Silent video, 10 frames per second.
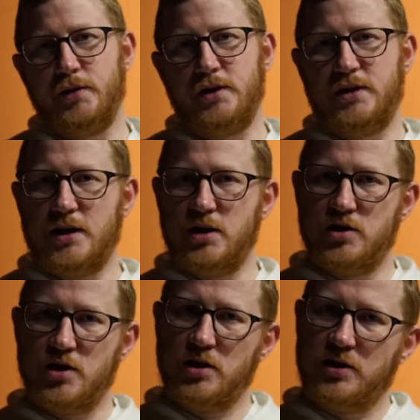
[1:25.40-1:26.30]
I ta,
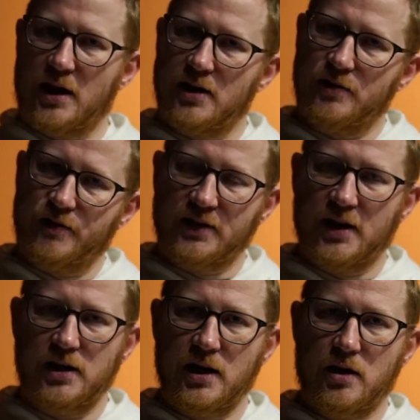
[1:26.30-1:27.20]
I ta
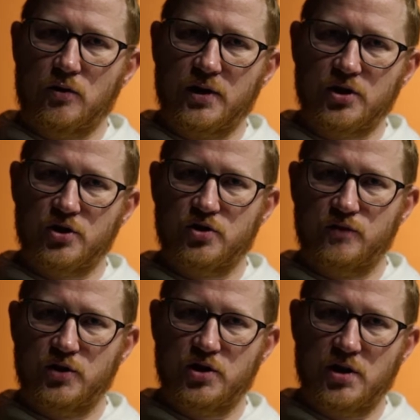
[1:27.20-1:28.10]
Ewangelia, ona
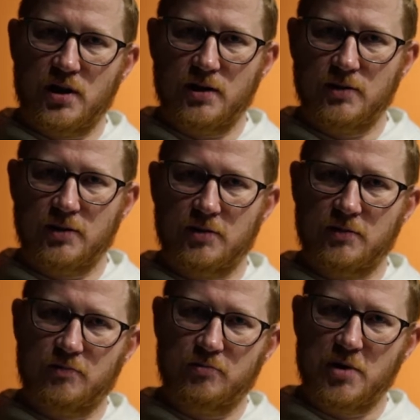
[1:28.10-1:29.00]
rzeczywiście
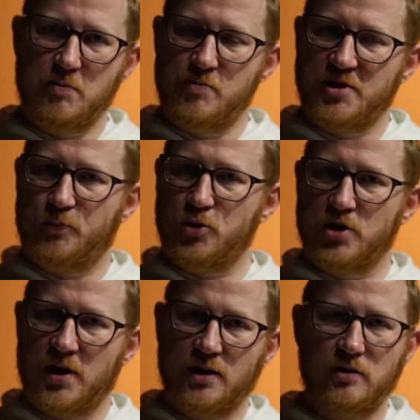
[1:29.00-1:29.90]

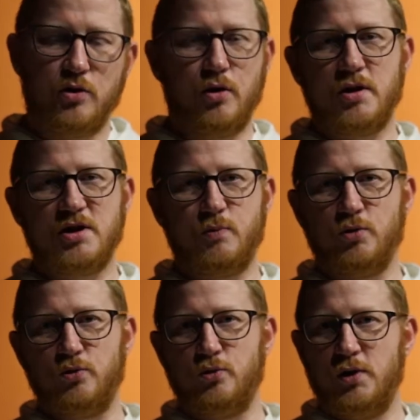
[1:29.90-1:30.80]
bezpośrednio
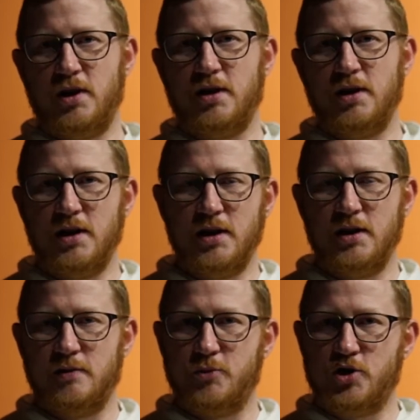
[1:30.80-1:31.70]
koresponduje
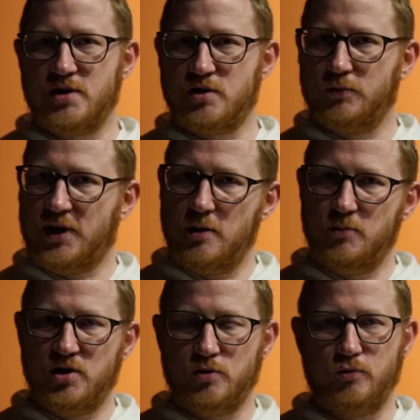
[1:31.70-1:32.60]
myślę, z tą
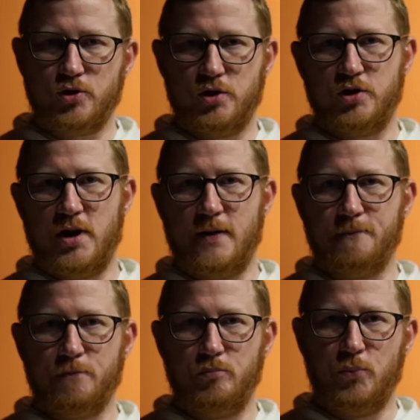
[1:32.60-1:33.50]
tajemnicą krzyża,
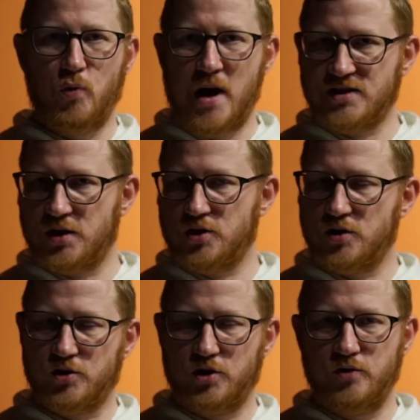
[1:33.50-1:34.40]
bo Łazarz
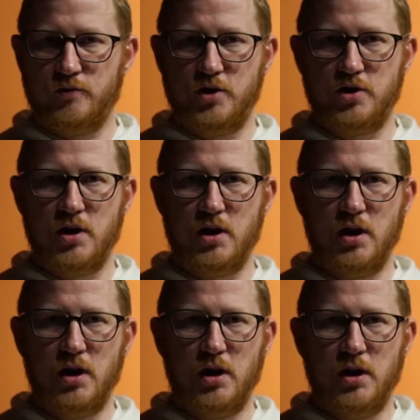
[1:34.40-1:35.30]
rzeczywiście,
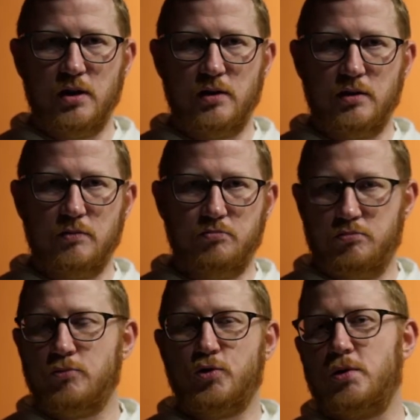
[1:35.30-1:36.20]
y,
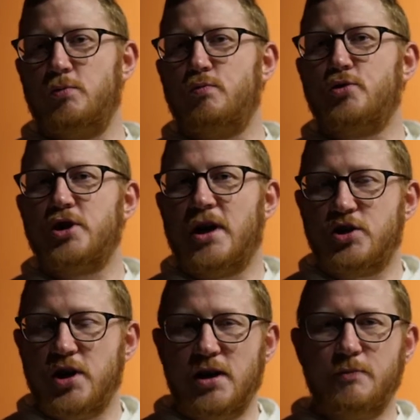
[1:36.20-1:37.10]
który był
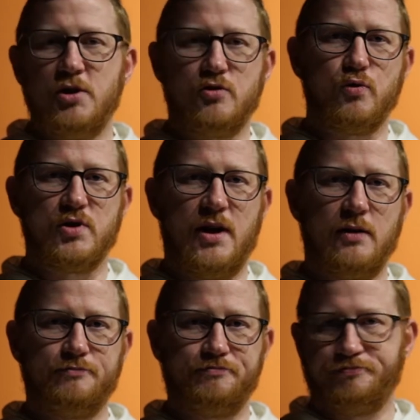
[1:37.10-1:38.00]
przyjacielem
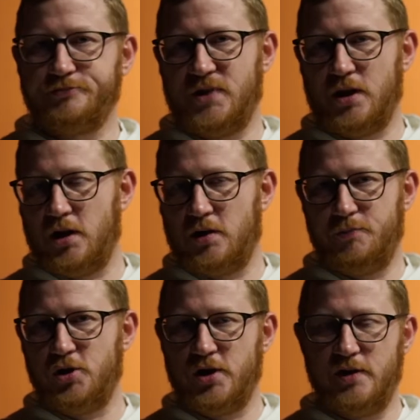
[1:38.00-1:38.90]
Jezusa, tak jak
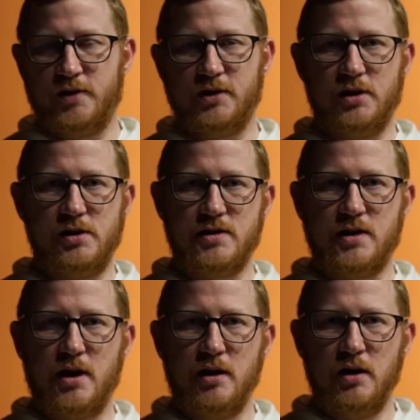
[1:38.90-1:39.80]
pisze
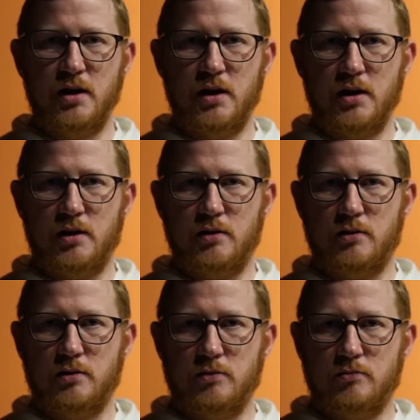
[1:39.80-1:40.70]
ewangelista, y,